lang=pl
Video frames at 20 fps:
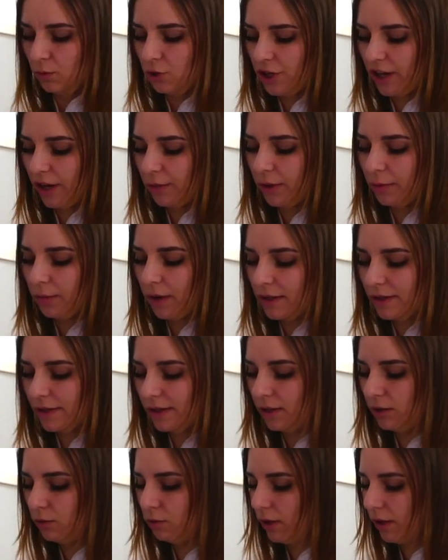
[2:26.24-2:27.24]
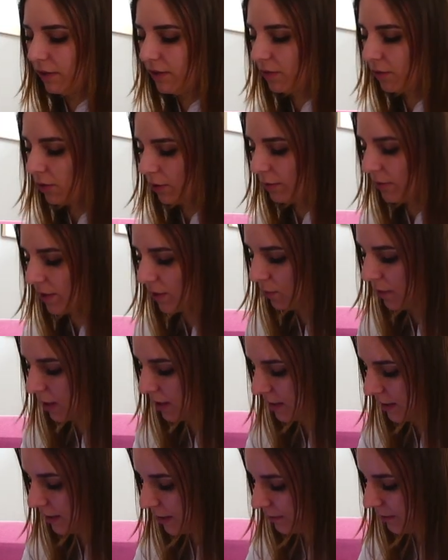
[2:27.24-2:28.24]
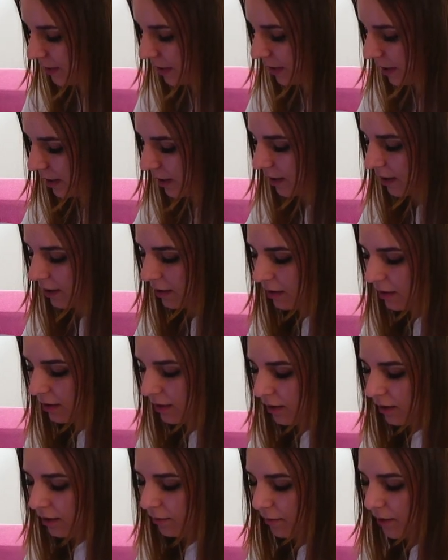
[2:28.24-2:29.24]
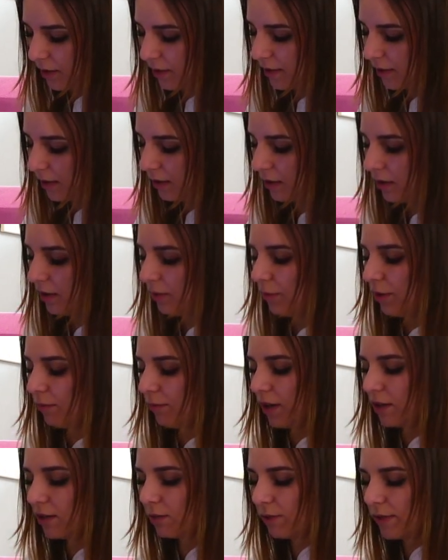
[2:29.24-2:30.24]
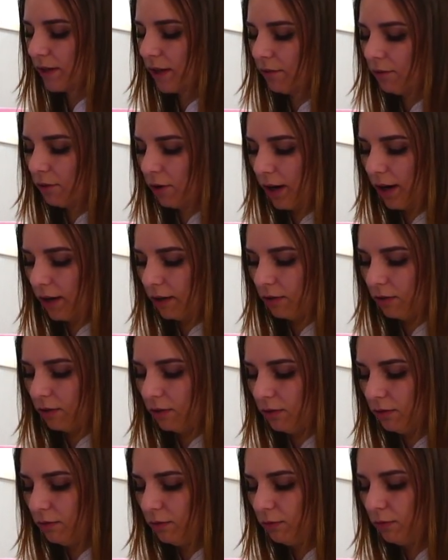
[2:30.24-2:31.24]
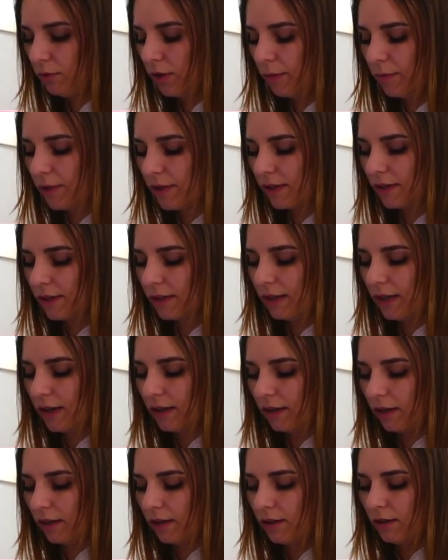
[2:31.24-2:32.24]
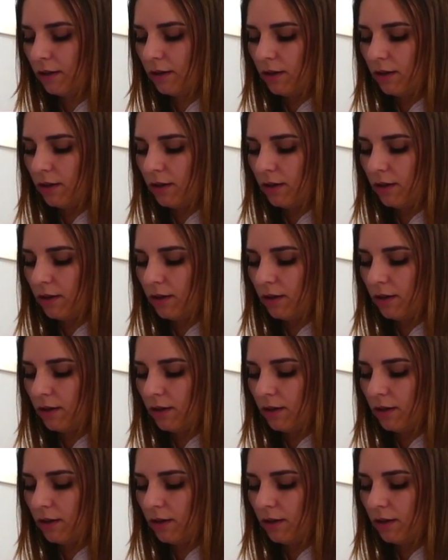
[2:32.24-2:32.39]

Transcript: Użyjemy maski, która w swoim składzie zawiera m.in. masło z awokado, które ma za zadanie